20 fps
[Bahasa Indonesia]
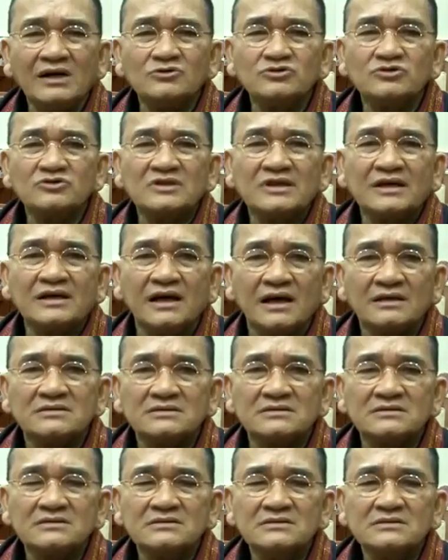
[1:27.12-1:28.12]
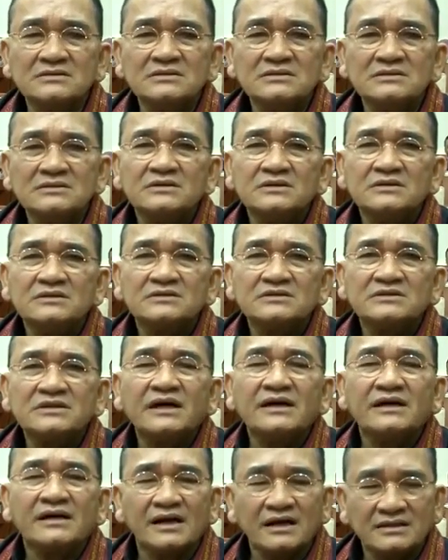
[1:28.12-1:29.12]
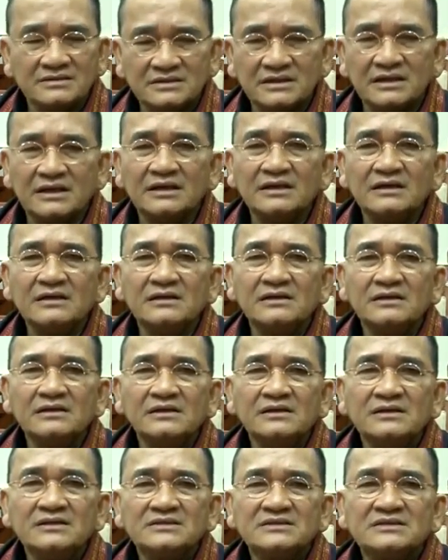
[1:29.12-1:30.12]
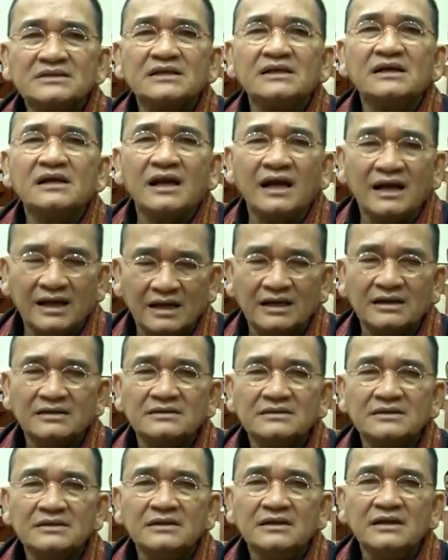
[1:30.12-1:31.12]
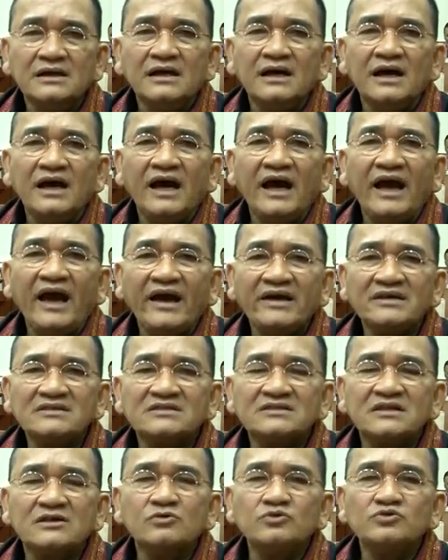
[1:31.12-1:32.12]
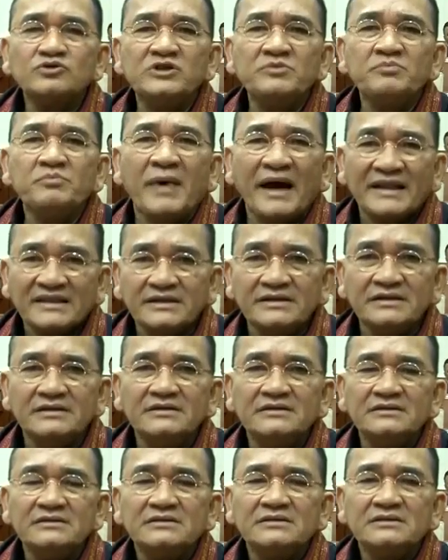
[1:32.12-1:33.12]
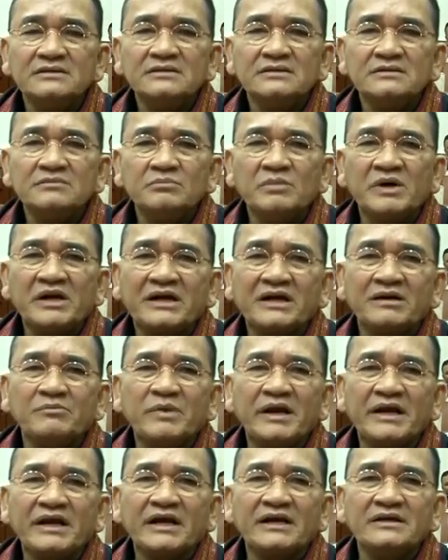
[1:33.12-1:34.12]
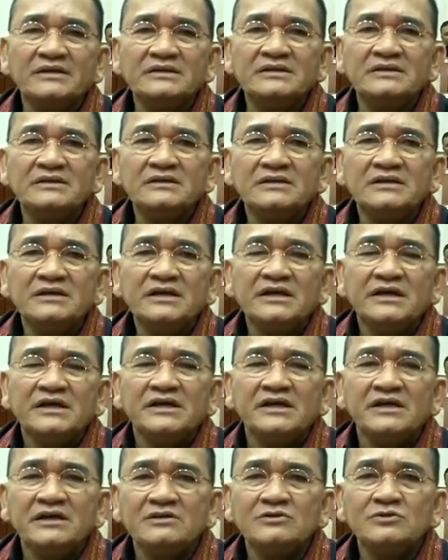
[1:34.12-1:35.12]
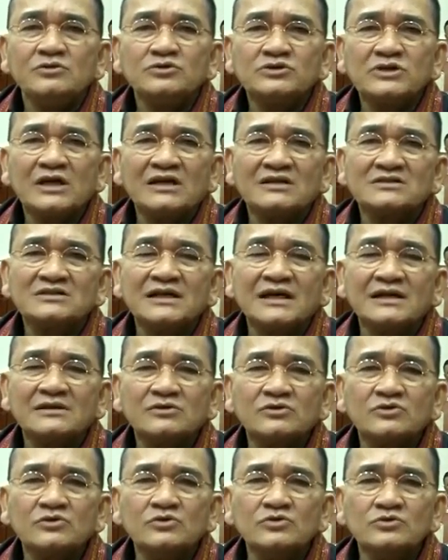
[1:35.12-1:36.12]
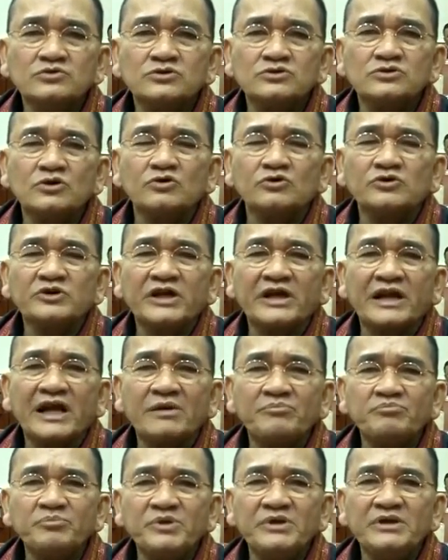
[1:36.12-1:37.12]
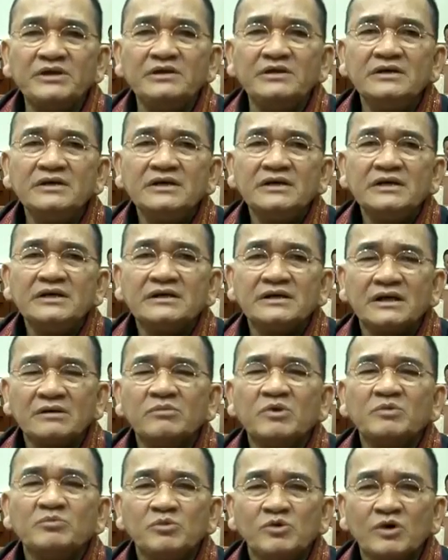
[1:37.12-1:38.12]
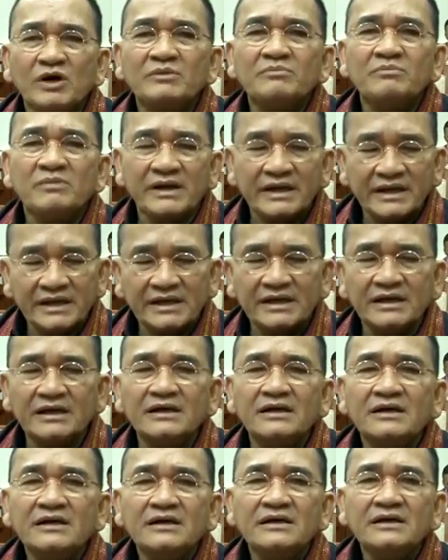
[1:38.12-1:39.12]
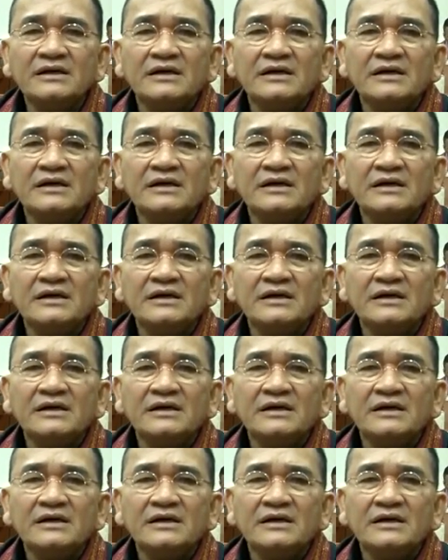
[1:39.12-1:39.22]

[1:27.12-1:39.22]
harus tegas. Saya rasa segeralah eksekusi mati mereka-mereka ini. Itu salah satu sok terapi yang membuat mereka